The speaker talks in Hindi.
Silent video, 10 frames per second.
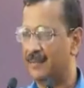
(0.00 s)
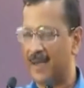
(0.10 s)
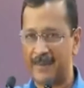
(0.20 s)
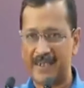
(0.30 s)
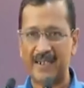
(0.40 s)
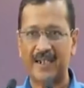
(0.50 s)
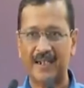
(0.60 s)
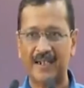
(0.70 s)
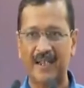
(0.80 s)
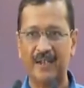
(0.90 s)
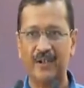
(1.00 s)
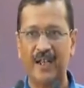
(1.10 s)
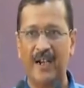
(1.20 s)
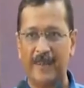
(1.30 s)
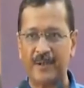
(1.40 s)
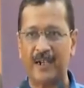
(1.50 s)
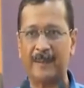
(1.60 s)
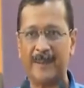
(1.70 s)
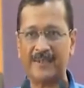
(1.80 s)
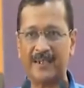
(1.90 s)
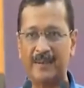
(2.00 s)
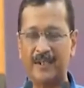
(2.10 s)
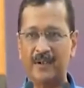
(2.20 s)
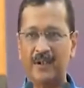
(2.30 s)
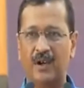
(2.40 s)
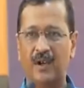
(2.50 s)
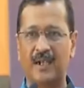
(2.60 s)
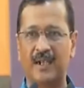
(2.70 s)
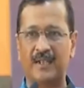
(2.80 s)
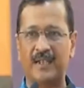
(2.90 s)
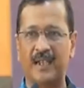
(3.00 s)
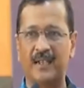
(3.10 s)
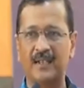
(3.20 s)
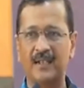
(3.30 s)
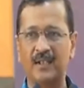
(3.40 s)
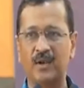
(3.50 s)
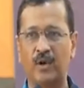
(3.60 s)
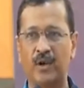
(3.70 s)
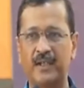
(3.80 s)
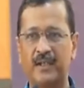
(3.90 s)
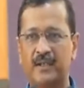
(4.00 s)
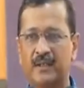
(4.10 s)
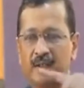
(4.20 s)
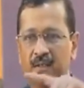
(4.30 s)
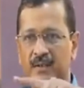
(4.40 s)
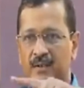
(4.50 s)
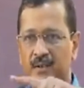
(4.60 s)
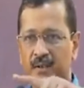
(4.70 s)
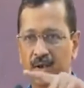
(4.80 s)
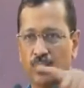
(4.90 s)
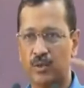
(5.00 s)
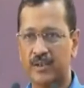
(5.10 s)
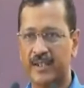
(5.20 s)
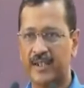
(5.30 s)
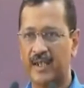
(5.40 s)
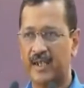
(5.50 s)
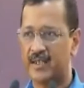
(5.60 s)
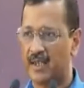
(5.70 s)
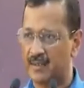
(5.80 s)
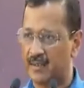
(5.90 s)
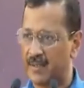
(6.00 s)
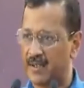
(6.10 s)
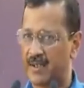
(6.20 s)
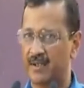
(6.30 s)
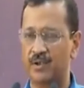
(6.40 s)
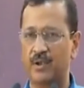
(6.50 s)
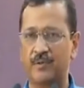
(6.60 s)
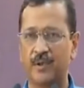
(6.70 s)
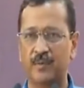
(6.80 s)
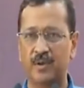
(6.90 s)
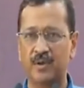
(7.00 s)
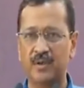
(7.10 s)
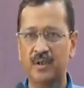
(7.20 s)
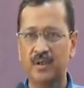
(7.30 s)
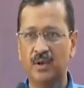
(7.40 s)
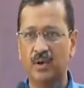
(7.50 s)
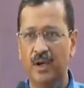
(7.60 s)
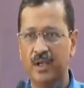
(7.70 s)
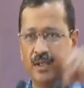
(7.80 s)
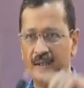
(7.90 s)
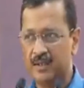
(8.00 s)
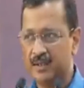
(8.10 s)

मनमर्जी कर रखी है इन्होंने अनाप शनाप पैसे कम इन्होंने ऑर्डर कर दिए कोई स्कूल से नहीं लेनी जहां से मर्जी यूनिफॉर्म लो कोई